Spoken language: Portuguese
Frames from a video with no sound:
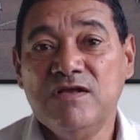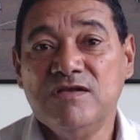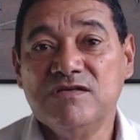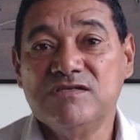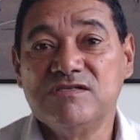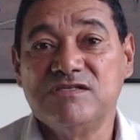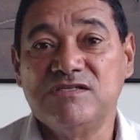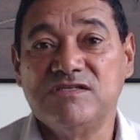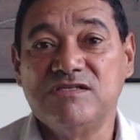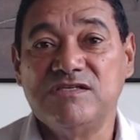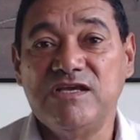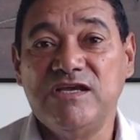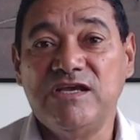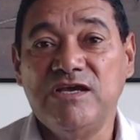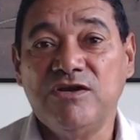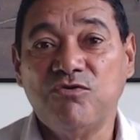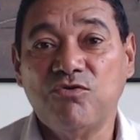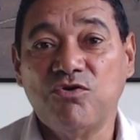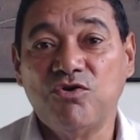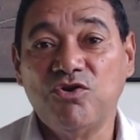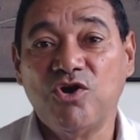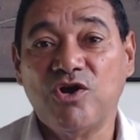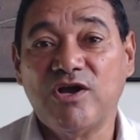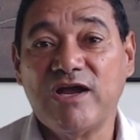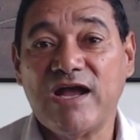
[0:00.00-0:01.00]
ser
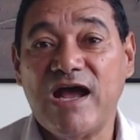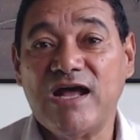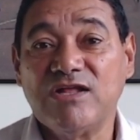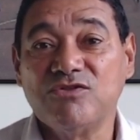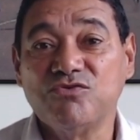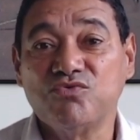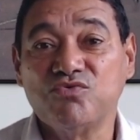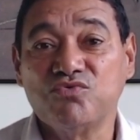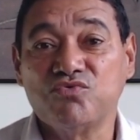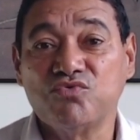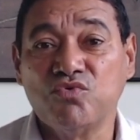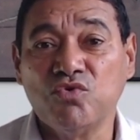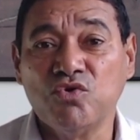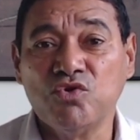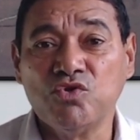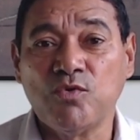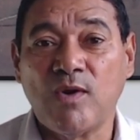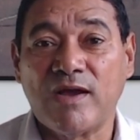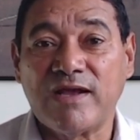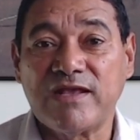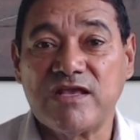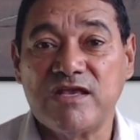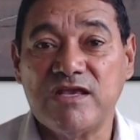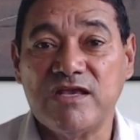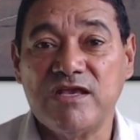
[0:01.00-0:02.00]
colocado tudo
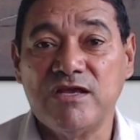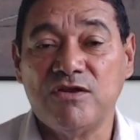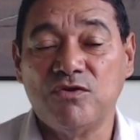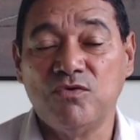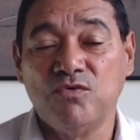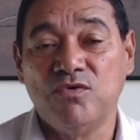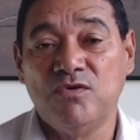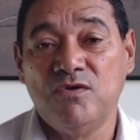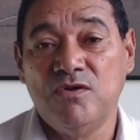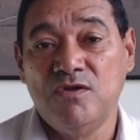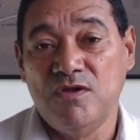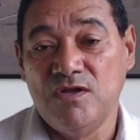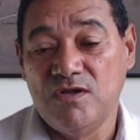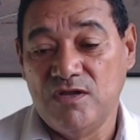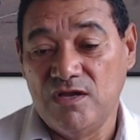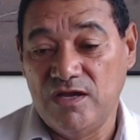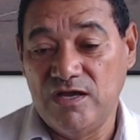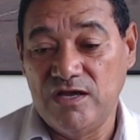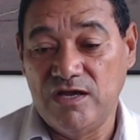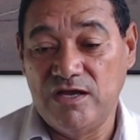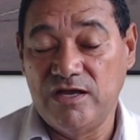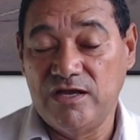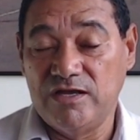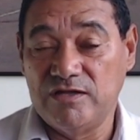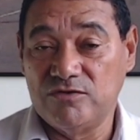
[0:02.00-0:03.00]
aquilo
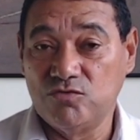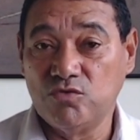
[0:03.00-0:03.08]
é,